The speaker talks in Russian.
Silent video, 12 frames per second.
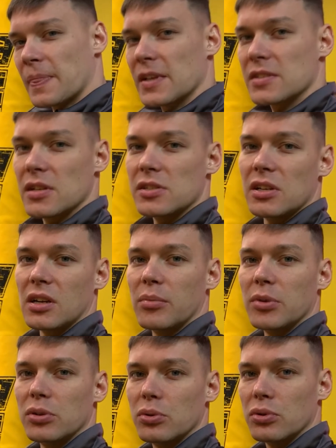Кстати,
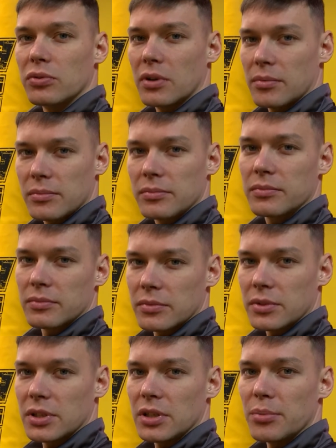рекомендую вам
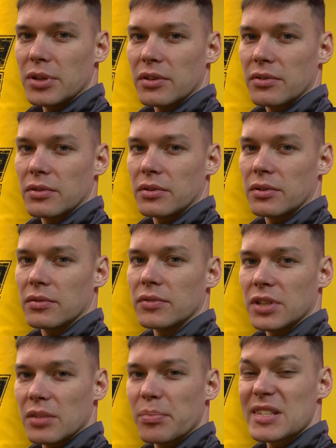э, именно
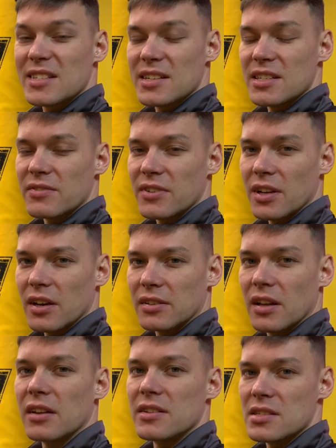вот этот последний вариант,
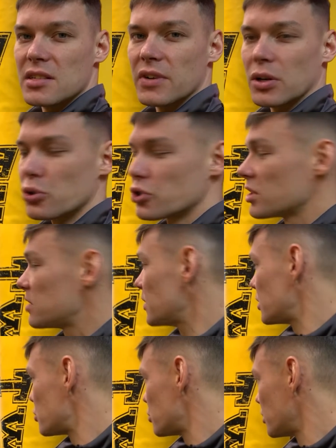резиновая крошка с
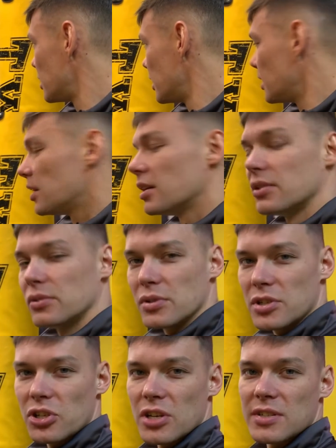ветошью. Но
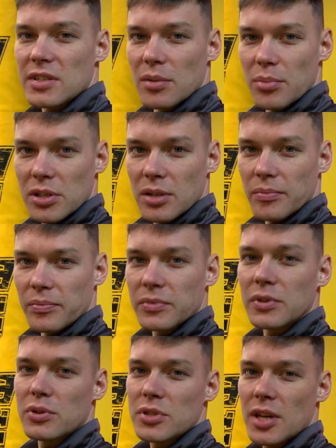сейчас не об этом,
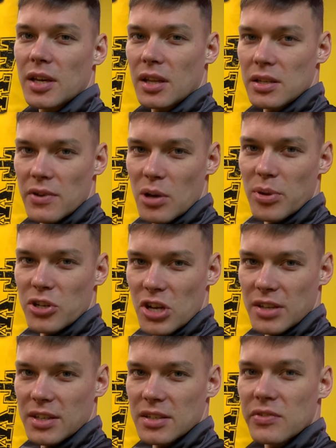друзья. Я надеваю
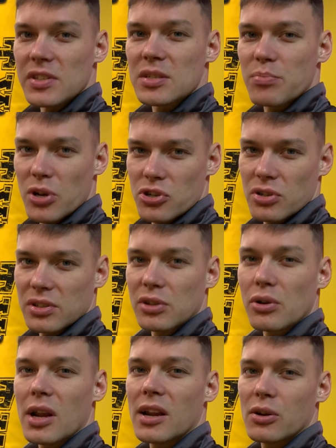перчатки Twin Special,
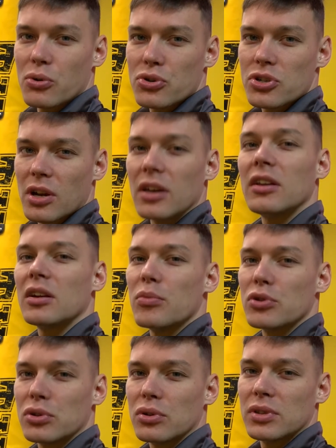натуральная кожа и
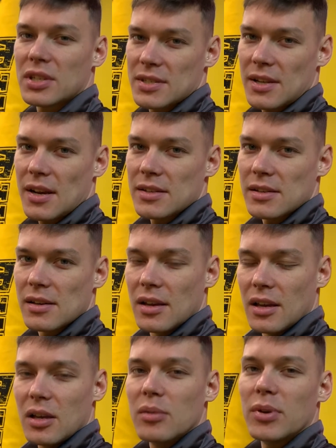работаю на снаряде.
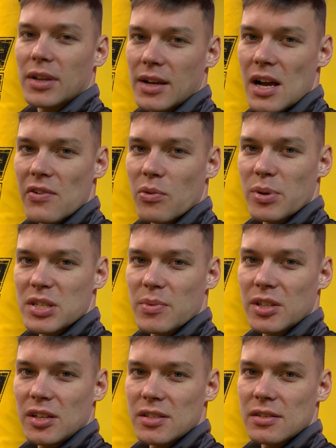Предлагаю вам
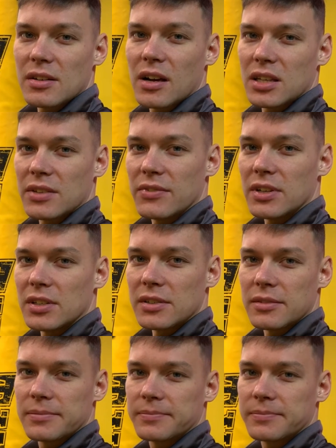посмотреть, как это выглядит.